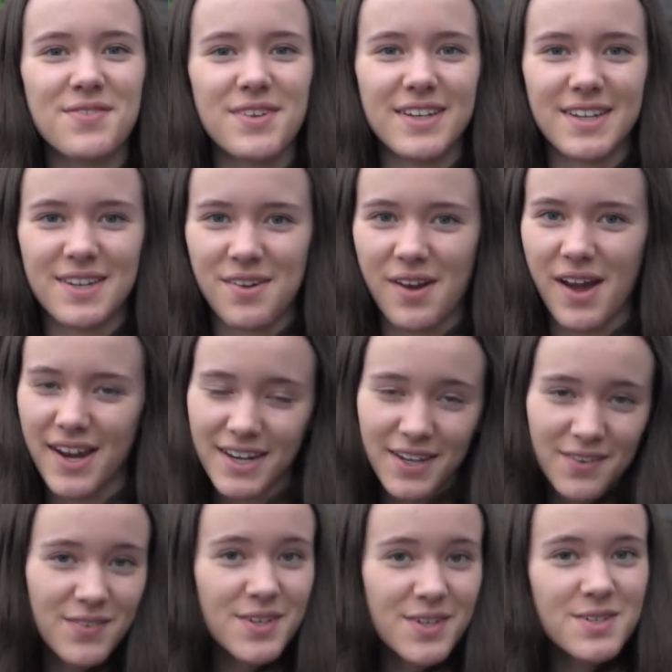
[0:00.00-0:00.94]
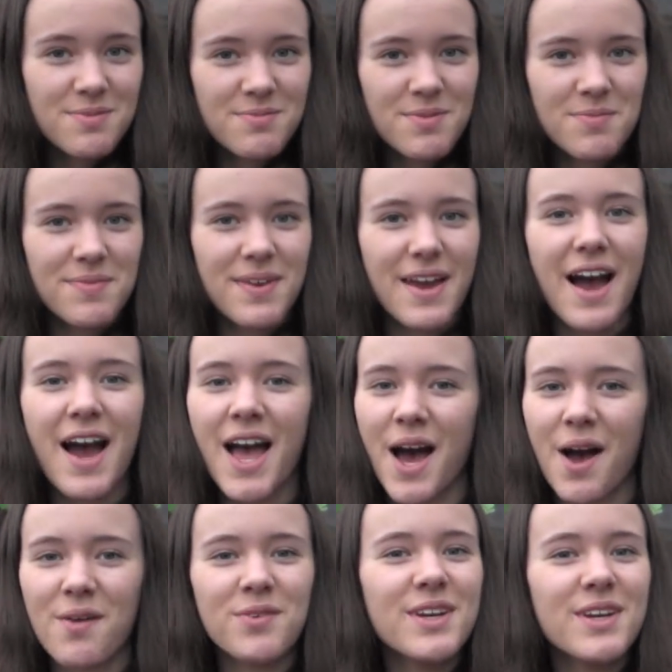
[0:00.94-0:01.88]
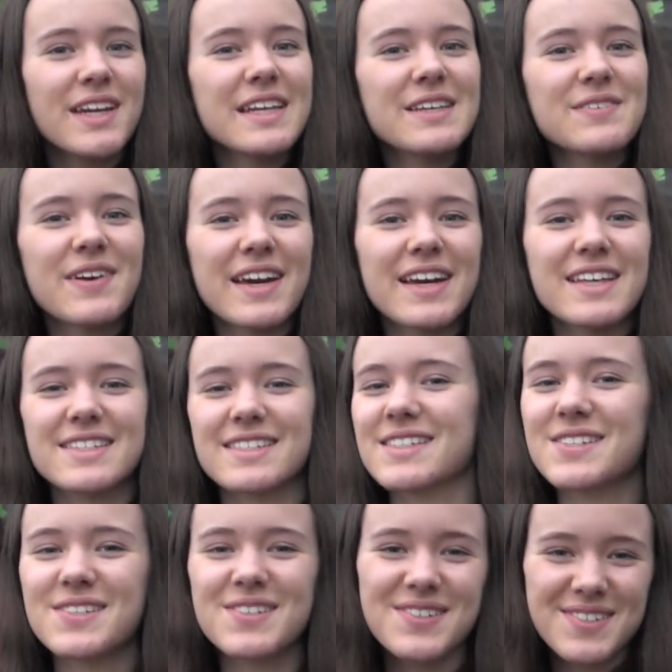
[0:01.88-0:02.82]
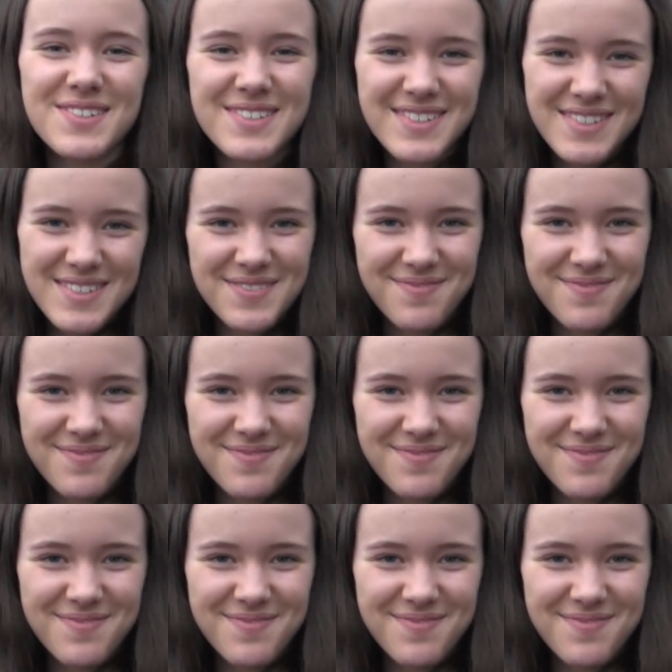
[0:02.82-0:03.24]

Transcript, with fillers: findet ihr noch andere Videos mit mir. Abonnieren nicht vergessen. Tschüss!